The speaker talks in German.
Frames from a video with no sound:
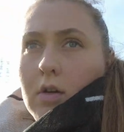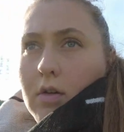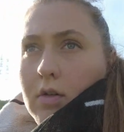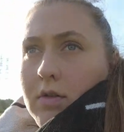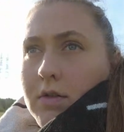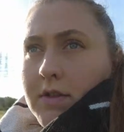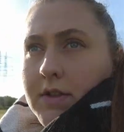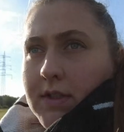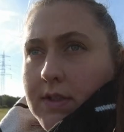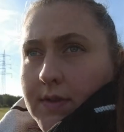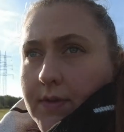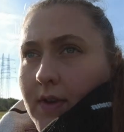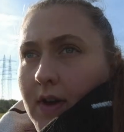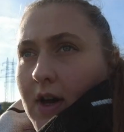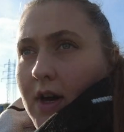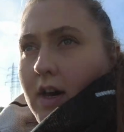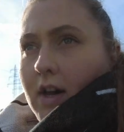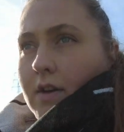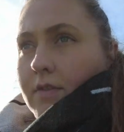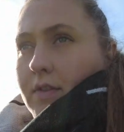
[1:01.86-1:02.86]
Und
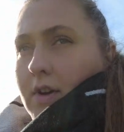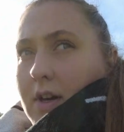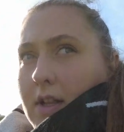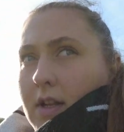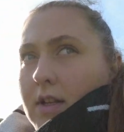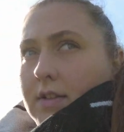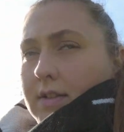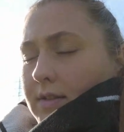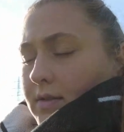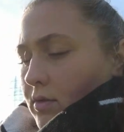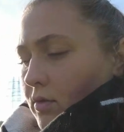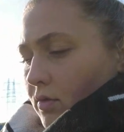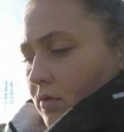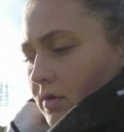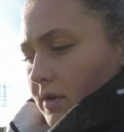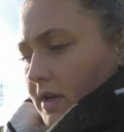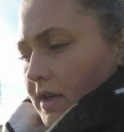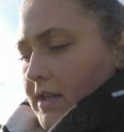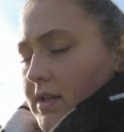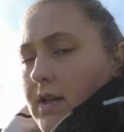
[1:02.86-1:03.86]
zwar war das so,
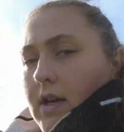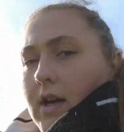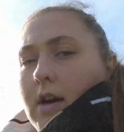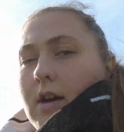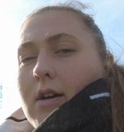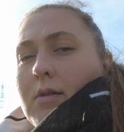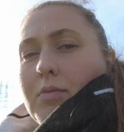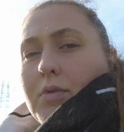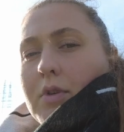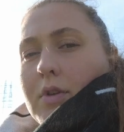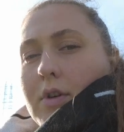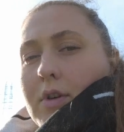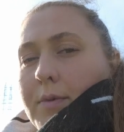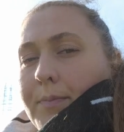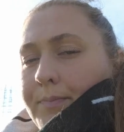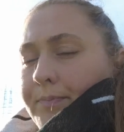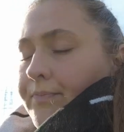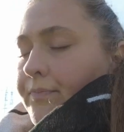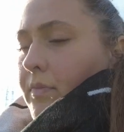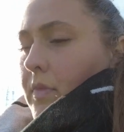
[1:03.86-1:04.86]
ich habe,